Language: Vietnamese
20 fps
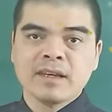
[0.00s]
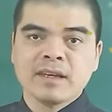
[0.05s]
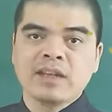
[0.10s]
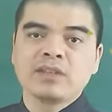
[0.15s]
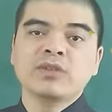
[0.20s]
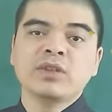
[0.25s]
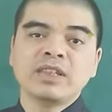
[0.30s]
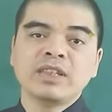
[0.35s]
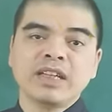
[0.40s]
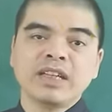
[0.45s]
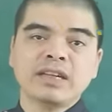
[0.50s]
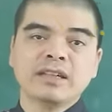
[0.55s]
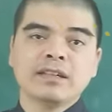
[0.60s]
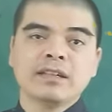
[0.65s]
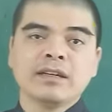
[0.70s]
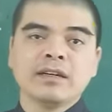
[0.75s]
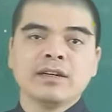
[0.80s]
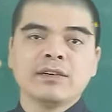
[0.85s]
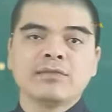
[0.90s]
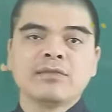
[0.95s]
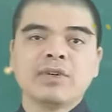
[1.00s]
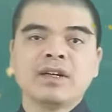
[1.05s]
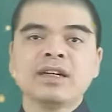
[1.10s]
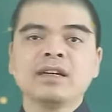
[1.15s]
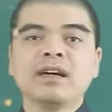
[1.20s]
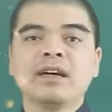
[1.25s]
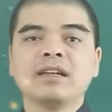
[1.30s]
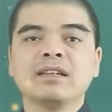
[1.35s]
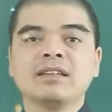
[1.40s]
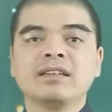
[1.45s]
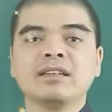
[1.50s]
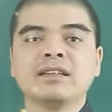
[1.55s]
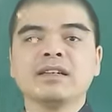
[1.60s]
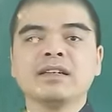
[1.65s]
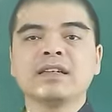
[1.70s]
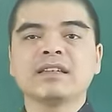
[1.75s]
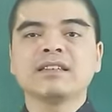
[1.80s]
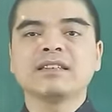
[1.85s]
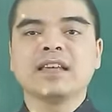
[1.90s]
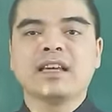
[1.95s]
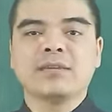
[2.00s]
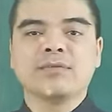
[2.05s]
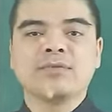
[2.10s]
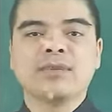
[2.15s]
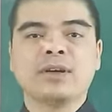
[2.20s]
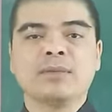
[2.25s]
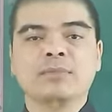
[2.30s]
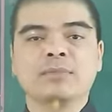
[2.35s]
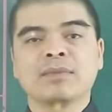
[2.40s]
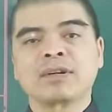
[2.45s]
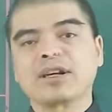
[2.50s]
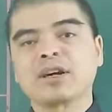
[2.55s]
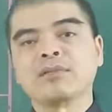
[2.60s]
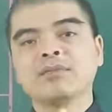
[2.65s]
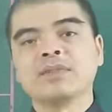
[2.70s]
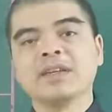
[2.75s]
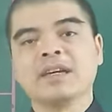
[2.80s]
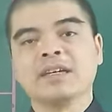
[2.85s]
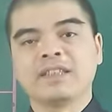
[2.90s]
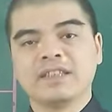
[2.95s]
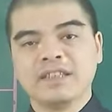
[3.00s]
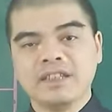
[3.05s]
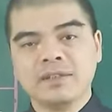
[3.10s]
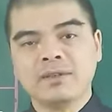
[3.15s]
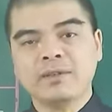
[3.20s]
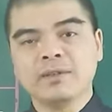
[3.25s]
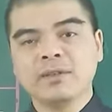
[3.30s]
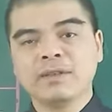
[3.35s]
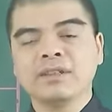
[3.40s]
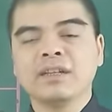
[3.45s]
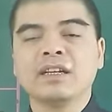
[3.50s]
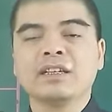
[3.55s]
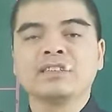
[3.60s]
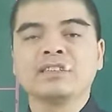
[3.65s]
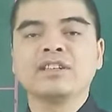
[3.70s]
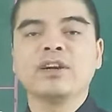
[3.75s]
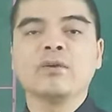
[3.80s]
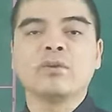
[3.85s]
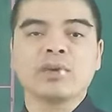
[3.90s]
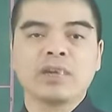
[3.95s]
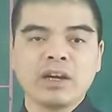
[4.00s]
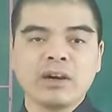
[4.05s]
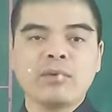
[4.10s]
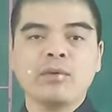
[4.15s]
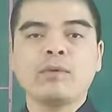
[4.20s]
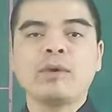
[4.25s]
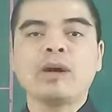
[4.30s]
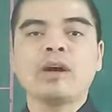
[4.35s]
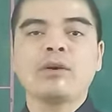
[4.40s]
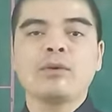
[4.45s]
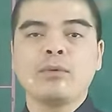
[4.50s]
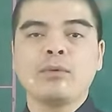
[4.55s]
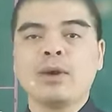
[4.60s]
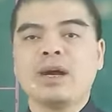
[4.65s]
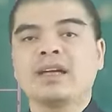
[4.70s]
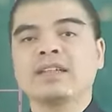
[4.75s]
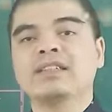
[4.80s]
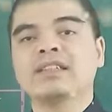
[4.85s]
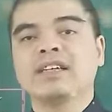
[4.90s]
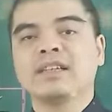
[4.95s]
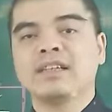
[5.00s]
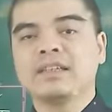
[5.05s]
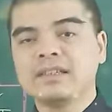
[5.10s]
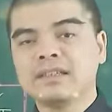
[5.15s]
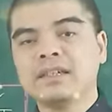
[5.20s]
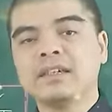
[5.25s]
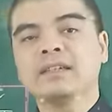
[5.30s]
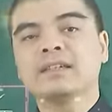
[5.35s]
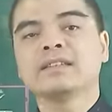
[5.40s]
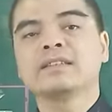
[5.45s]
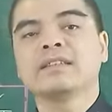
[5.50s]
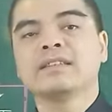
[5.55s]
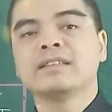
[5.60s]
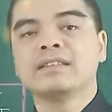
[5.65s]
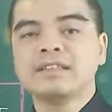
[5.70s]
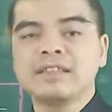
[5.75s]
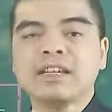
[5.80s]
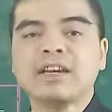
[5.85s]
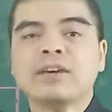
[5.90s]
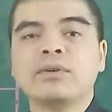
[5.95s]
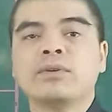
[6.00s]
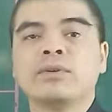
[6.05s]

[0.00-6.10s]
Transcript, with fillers: À, tuy nhiên vẫn cần những cái sản phẩm không thể thiếu như là chầu cau hoa quả chén nước chén rượu.